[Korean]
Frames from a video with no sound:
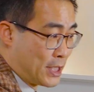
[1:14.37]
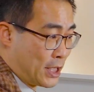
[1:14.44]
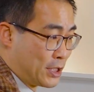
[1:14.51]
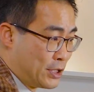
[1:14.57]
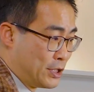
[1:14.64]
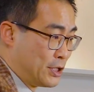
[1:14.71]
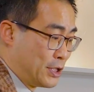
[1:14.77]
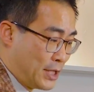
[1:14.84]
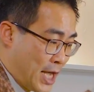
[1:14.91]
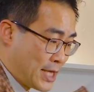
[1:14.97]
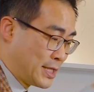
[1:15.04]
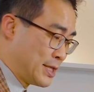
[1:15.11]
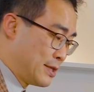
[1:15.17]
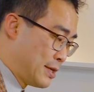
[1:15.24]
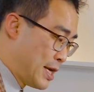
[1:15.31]
자, 그
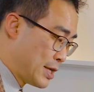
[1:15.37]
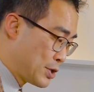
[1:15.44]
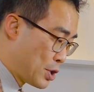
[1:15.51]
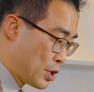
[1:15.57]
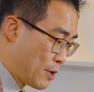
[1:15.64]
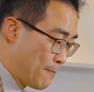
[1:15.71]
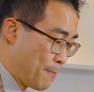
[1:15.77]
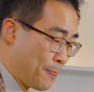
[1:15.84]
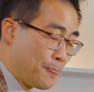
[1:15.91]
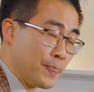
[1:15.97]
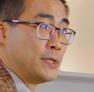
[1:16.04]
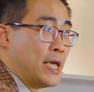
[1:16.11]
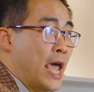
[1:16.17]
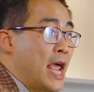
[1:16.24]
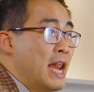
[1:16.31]
테스트를 해서
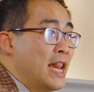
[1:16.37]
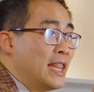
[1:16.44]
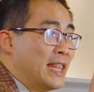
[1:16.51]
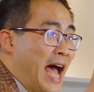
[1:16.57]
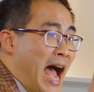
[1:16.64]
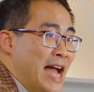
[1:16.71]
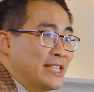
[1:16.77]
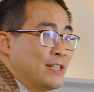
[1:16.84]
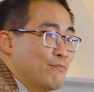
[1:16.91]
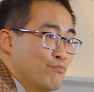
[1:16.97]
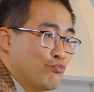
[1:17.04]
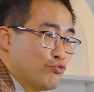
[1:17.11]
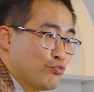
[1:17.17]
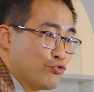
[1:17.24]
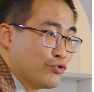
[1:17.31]
제일
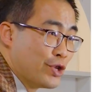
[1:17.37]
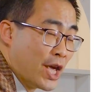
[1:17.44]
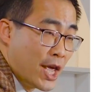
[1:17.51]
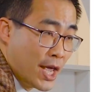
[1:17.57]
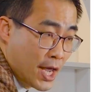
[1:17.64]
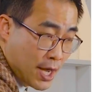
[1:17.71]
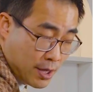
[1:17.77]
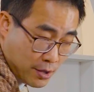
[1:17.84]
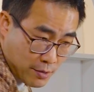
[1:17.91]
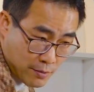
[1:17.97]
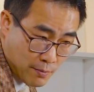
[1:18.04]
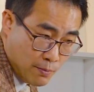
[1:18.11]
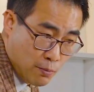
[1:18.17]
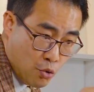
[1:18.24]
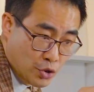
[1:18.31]
낮은 부분에
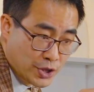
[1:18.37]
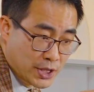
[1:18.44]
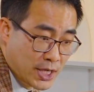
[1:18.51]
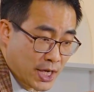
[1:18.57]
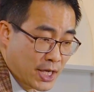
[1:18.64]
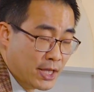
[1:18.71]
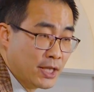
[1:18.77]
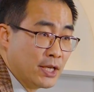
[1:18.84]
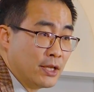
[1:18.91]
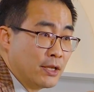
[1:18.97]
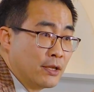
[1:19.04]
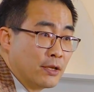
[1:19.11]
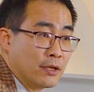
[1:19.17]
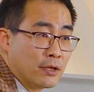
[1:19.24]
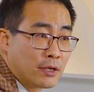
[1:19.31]
포진해
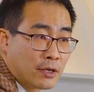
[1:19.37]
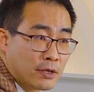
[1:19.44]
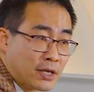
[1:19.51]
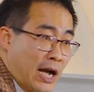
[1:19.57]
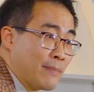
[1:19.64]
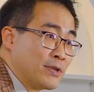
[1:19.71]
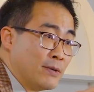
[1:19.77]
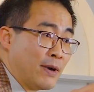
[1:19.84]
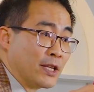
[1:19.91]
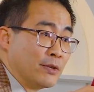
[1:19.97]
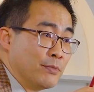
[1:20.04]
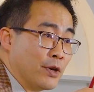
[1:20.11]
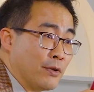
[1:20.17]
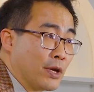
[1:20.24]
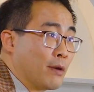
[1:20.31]
있는 그 값을
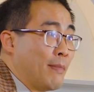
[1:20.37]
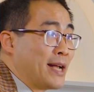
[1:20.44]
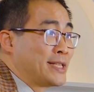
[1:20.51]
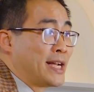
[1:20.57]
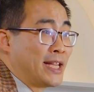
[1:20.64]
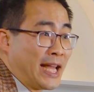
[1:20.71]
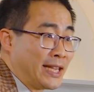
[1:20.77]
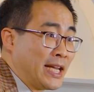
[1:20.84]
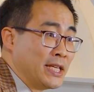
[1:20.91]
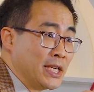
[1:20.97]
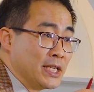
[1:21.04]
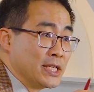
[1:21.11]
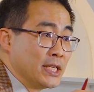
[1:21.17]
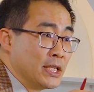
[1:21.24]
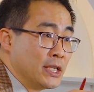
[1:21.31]
받으면, 그 마찰이 낮다는
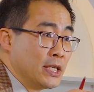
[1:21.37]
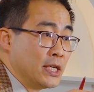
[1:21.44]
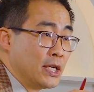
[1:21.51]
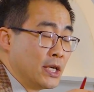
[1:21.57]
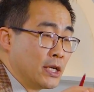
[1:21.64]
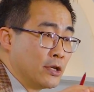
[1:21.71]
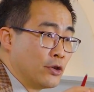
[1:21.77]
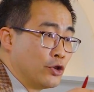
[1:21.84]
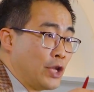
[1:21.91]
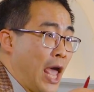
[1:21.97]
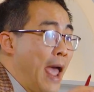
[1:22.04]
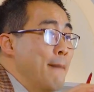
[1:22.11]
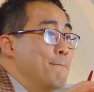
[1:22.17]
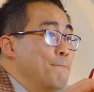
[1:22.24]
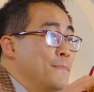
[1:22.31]
얘기지, 그건
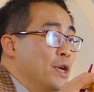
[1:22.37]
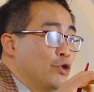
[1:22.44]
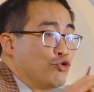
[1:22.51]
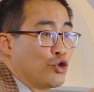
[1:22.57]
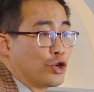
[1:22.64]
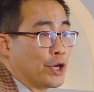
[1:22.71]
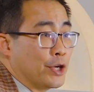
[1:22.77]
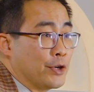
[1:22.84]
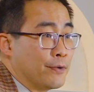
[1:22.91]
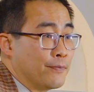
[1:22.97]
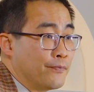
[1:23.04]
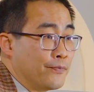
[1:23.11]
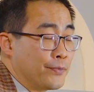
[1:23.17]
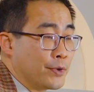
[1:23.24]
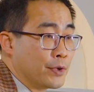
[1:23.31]
엠비
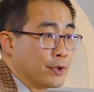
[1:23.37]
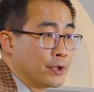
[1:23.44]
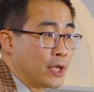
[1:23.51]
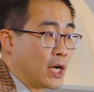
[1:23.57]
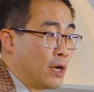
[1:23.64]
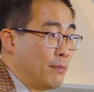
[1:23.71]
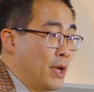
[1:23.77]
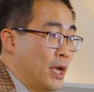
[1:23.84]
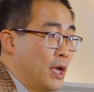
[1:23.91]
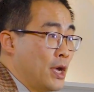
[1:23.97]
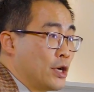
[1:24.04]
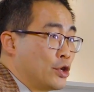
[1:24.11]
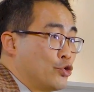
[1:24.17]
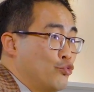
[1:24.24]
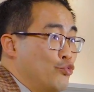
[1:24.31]
규격이에요. 그 다음에
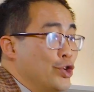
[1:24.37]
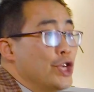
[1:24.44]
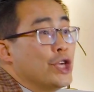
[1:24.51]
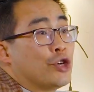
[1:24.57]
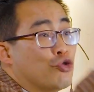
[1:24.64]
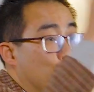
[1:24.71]
그 위